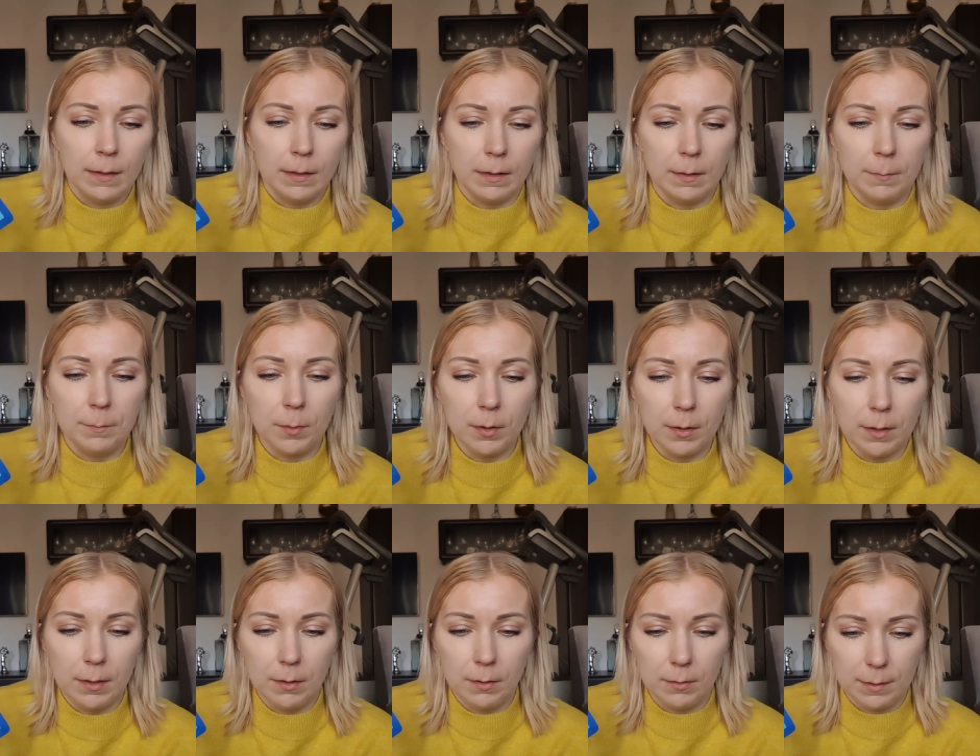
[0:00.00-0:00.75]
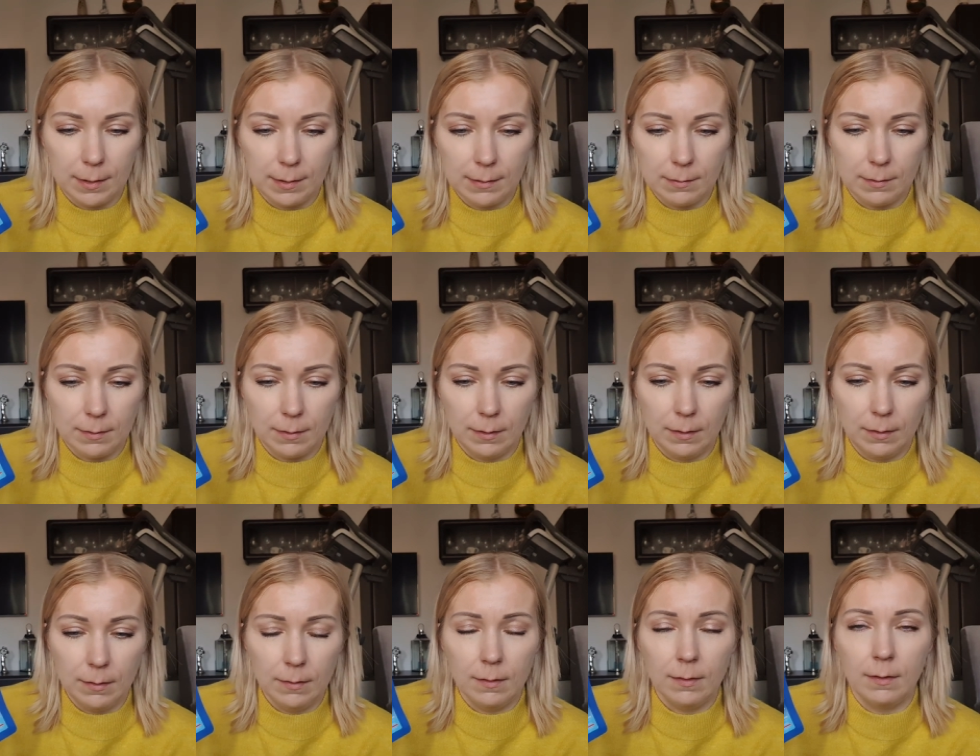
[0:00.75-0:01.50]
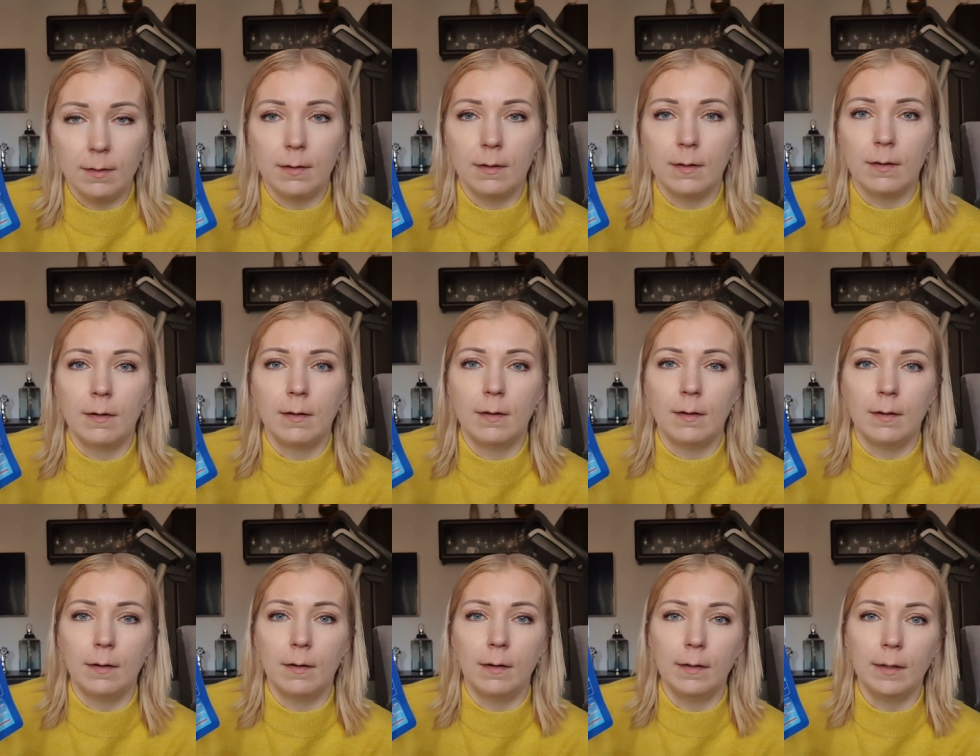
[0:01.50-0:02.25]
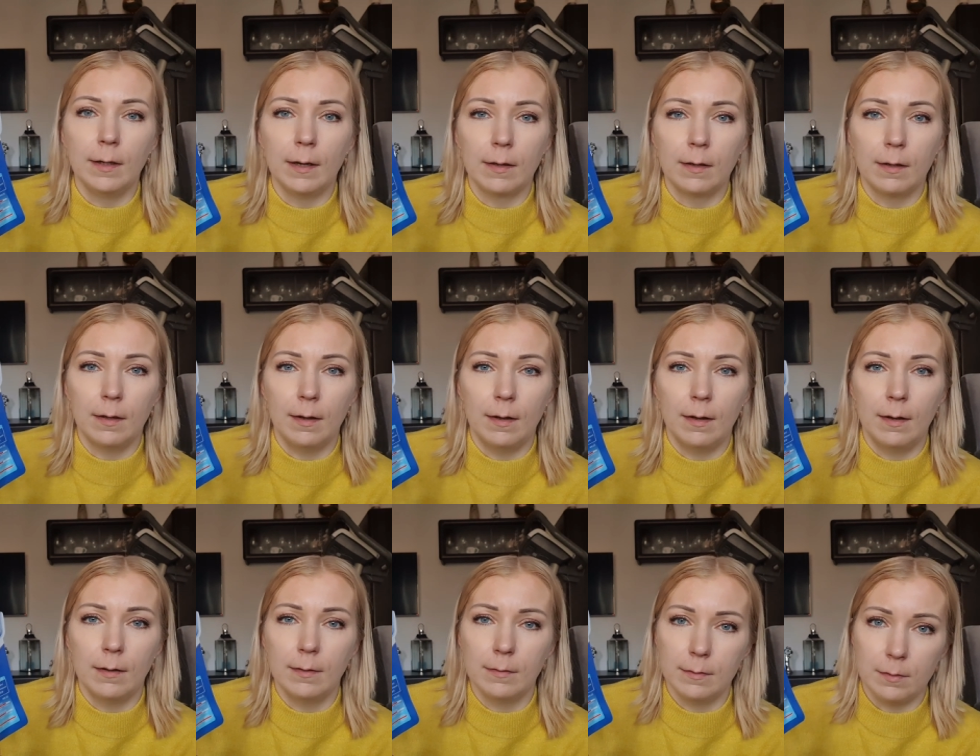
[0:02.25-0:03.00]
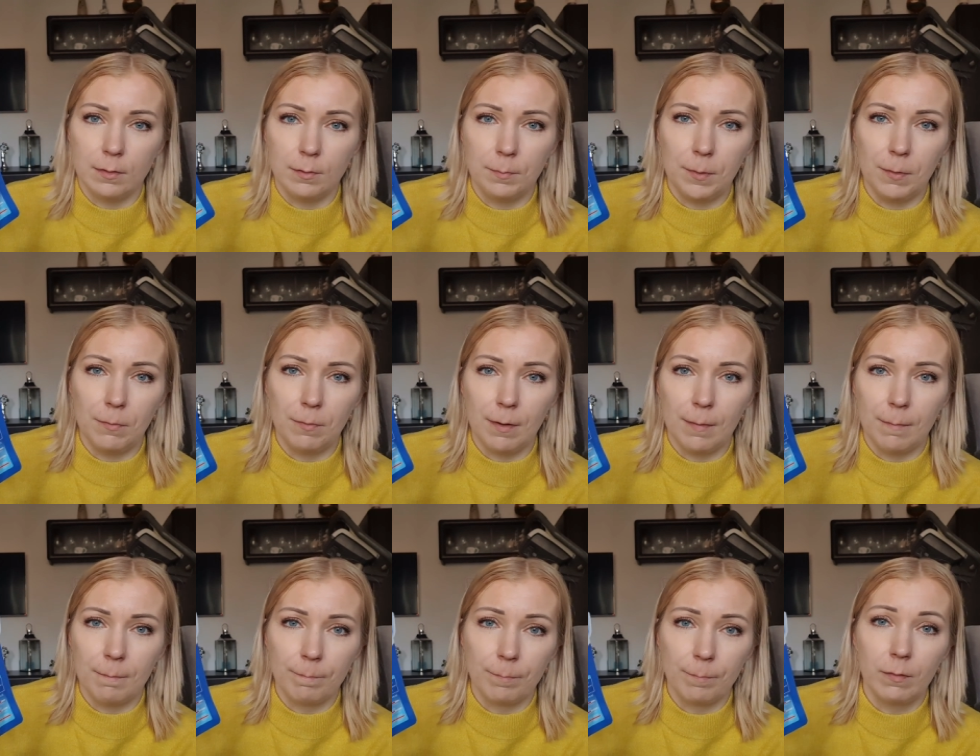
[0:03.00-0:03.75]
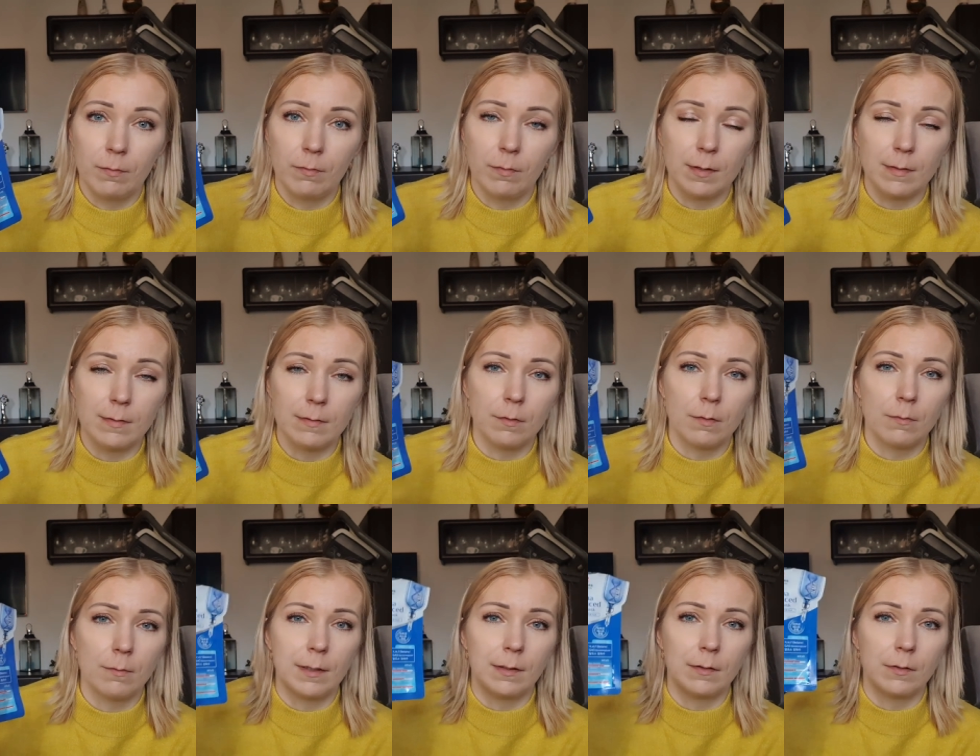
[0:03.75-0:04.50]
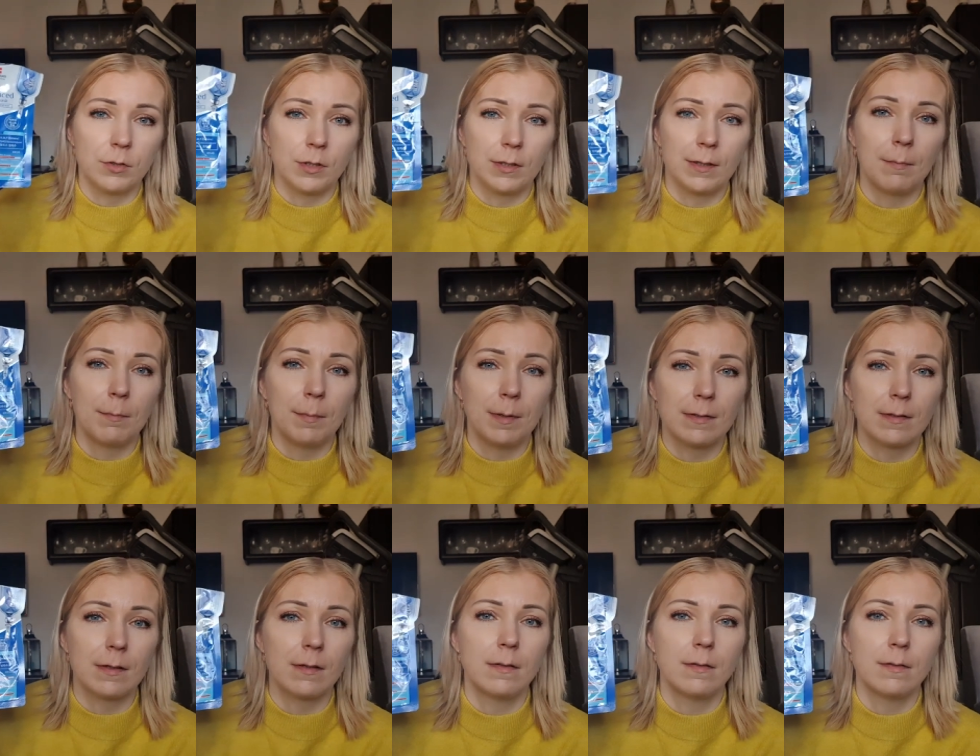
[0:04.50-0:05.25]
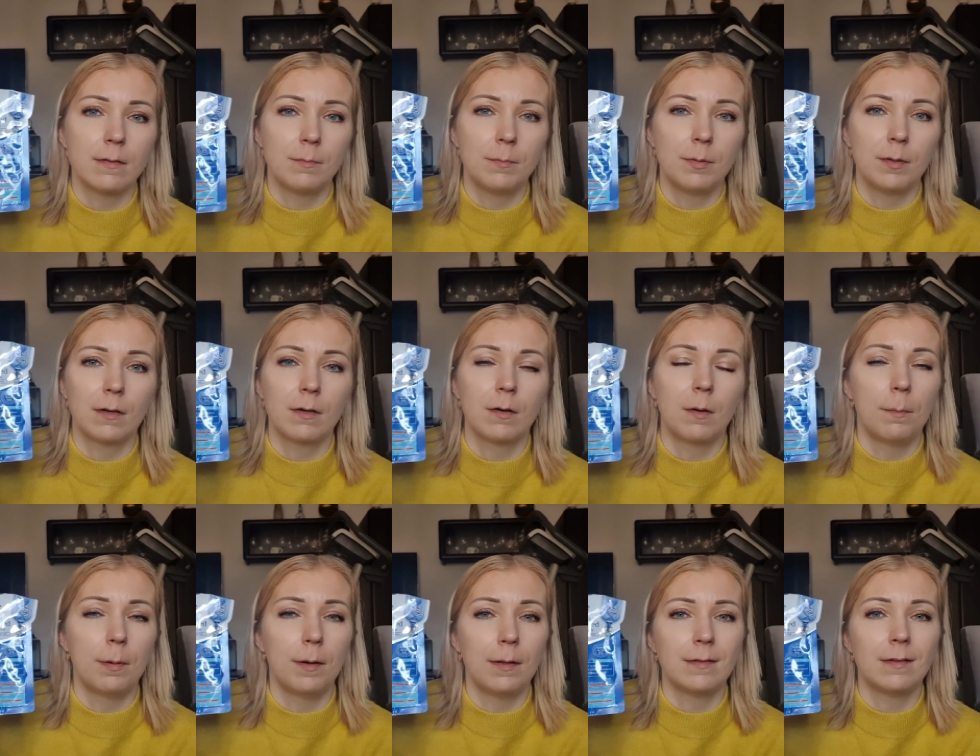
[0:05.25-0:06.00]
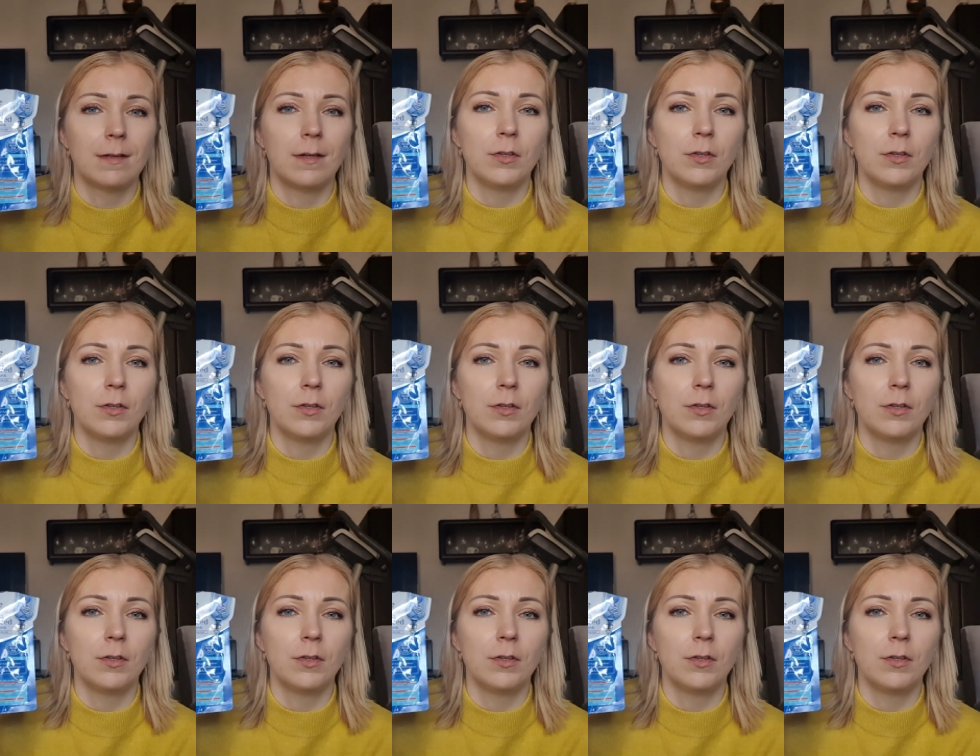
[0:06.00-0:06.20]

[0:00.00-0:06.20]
I moje notatki, e, jakie zrobiłam, wykazują na to, że ta maska nie zrobiła kompletnie